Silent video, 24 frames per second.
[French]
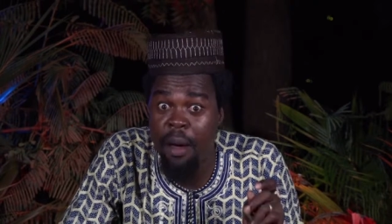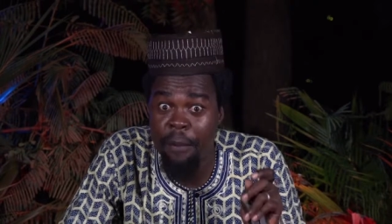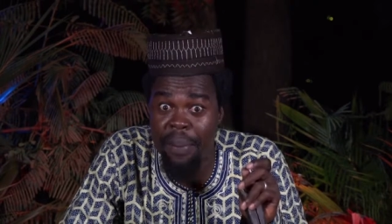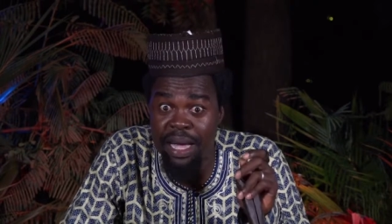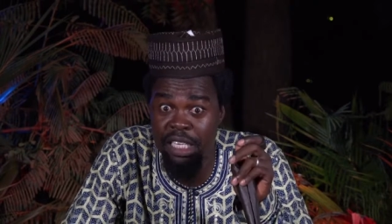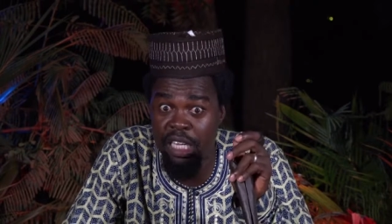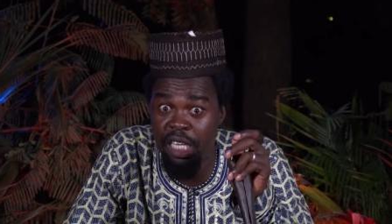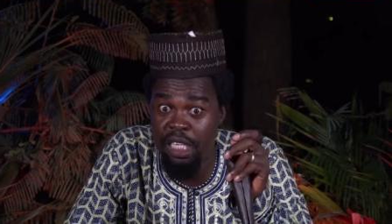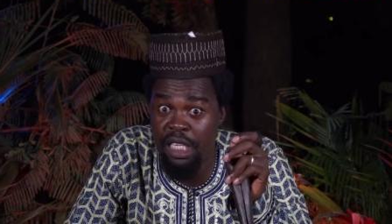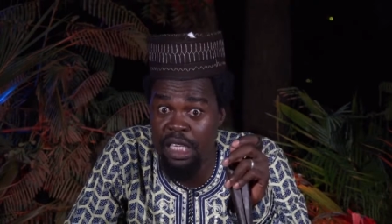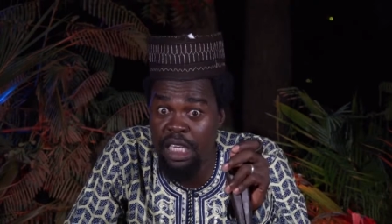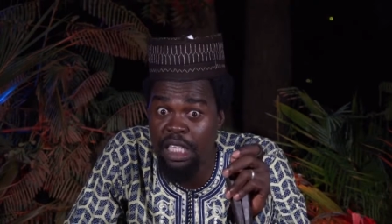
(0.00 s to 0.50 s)

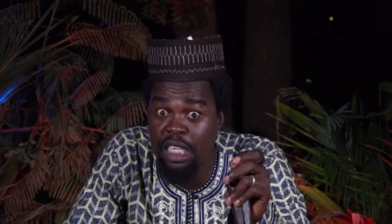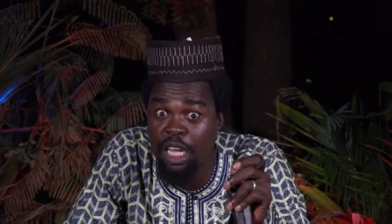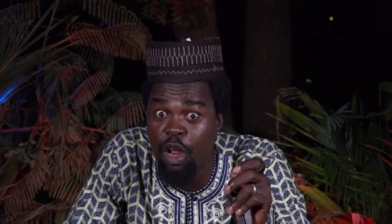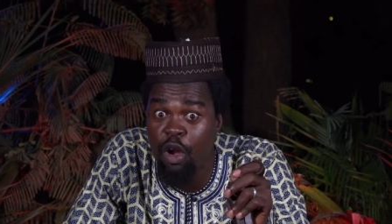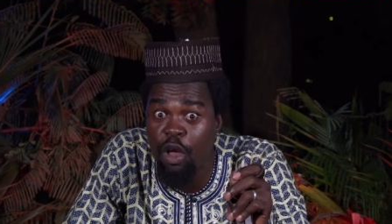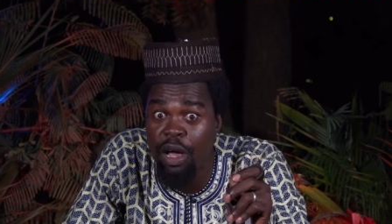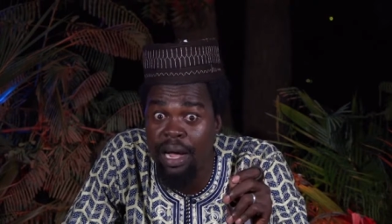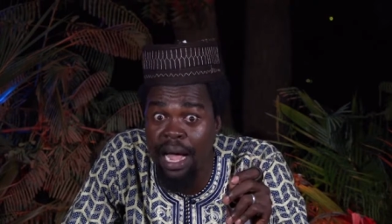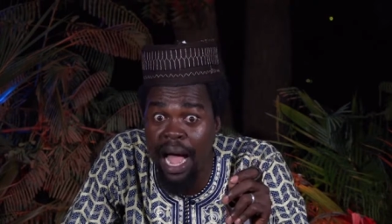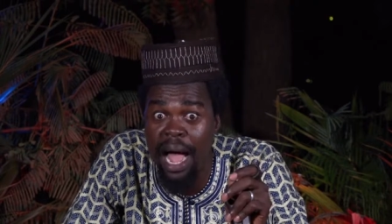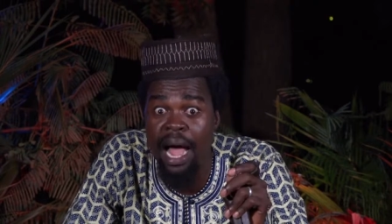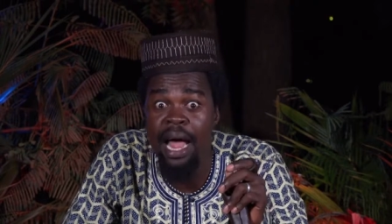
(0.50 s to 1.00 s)
parce que si c'est
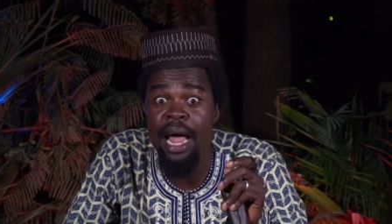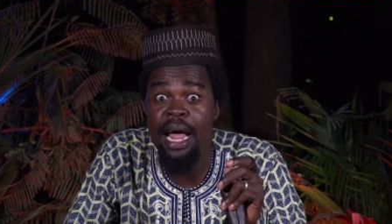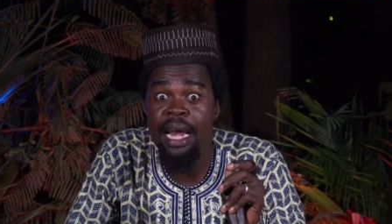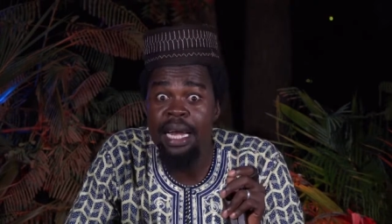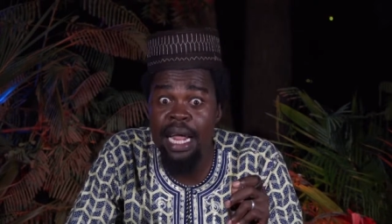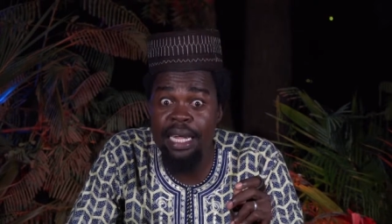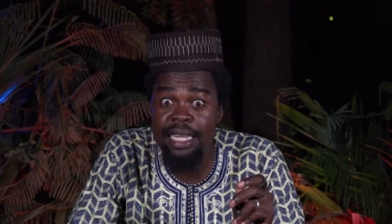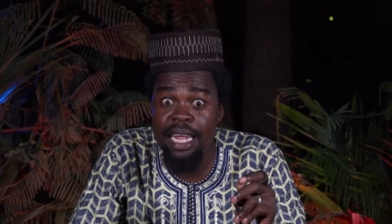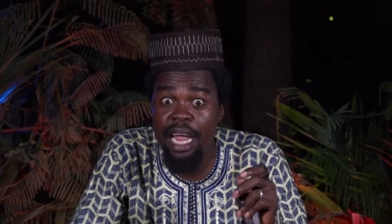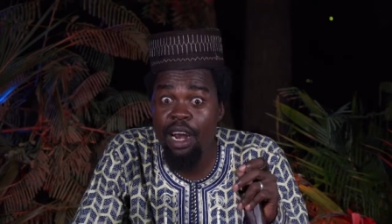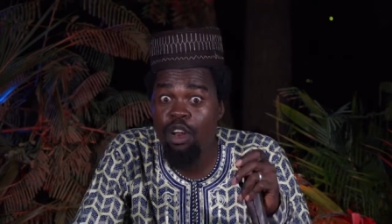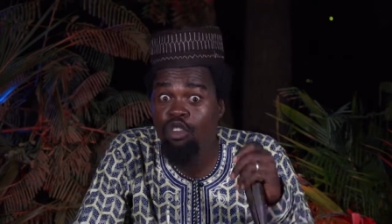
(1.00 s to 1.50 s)
le cas,
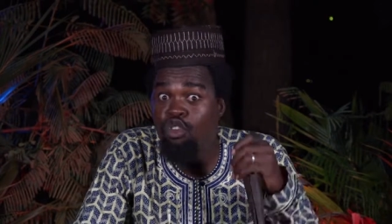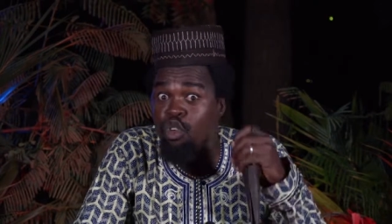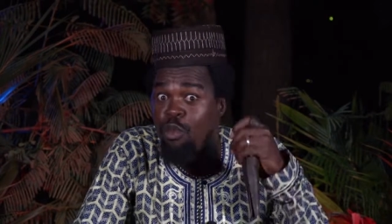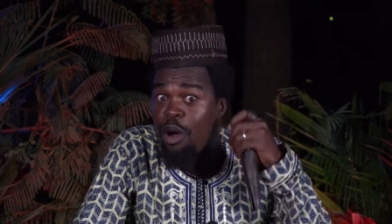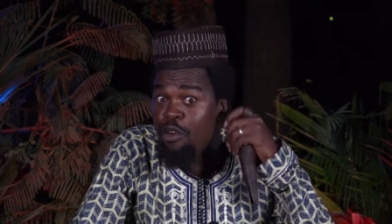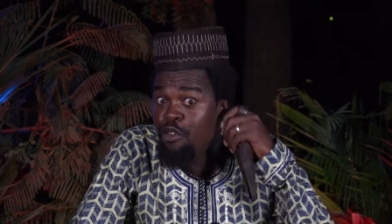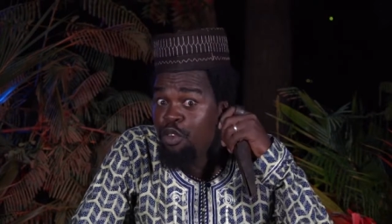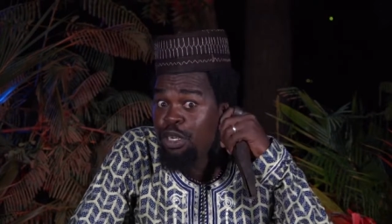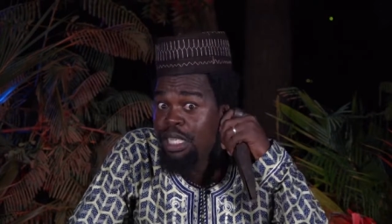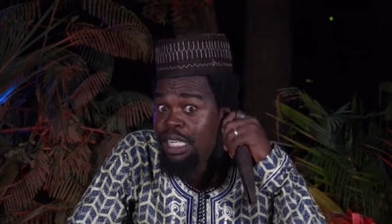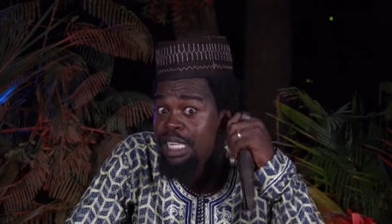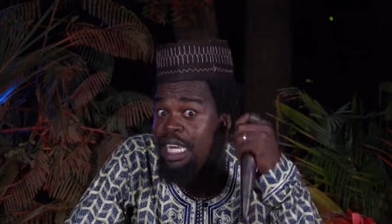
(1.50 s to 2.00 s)
Natal
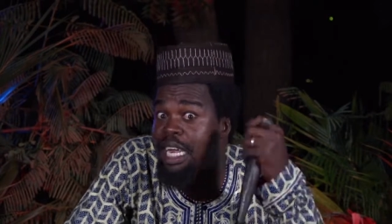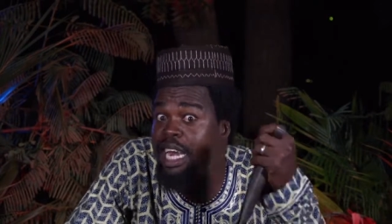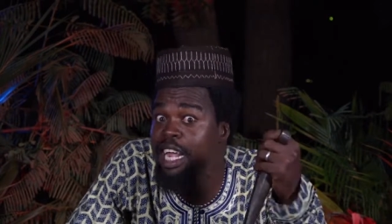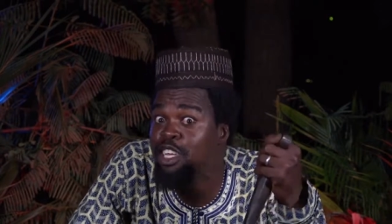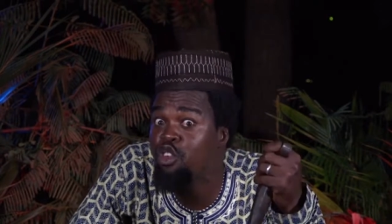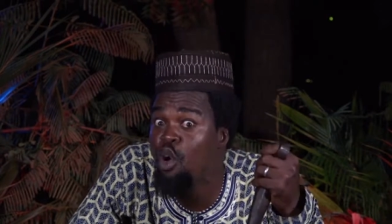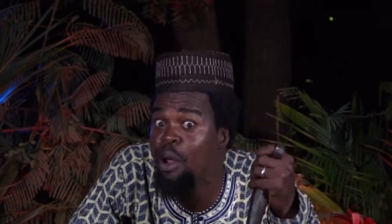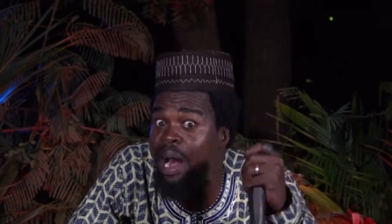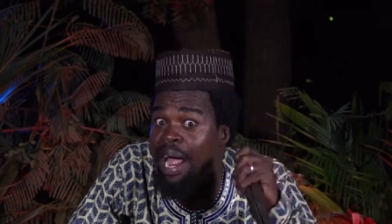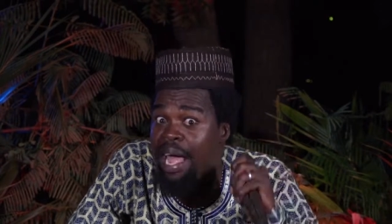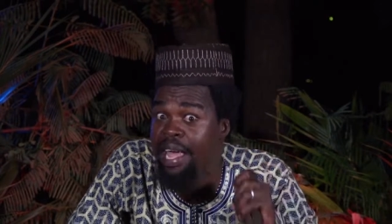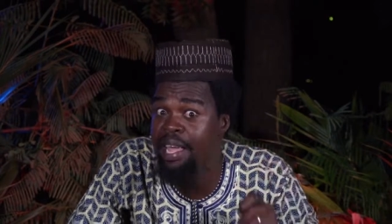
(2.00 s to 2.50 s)
Ntouba vous tire
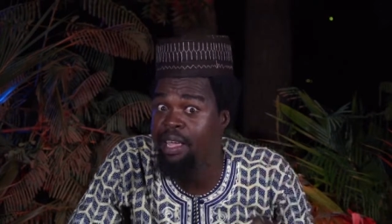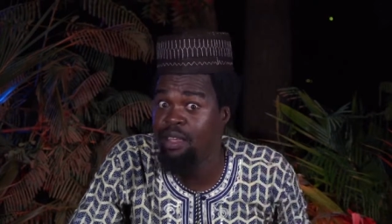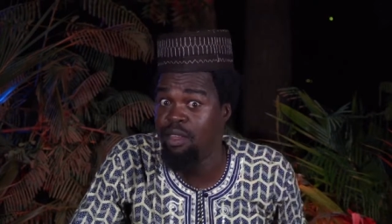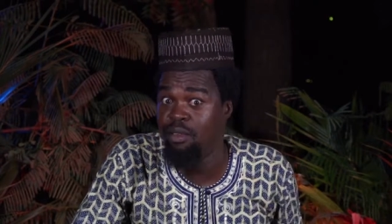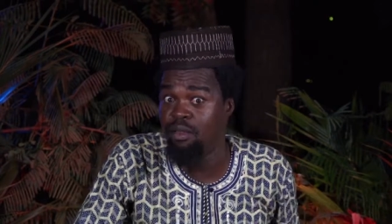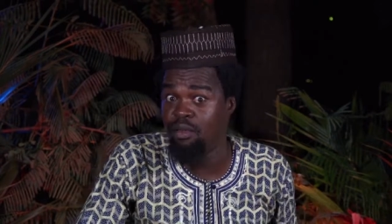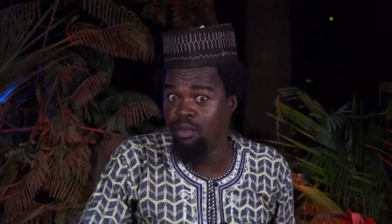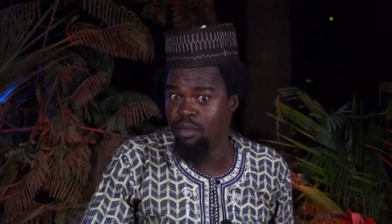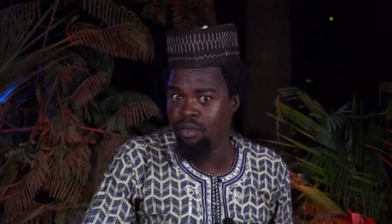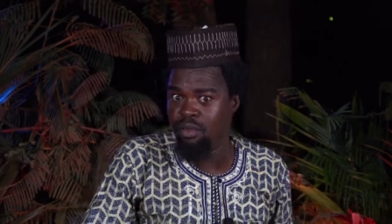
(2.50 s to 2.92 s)
les oreilles.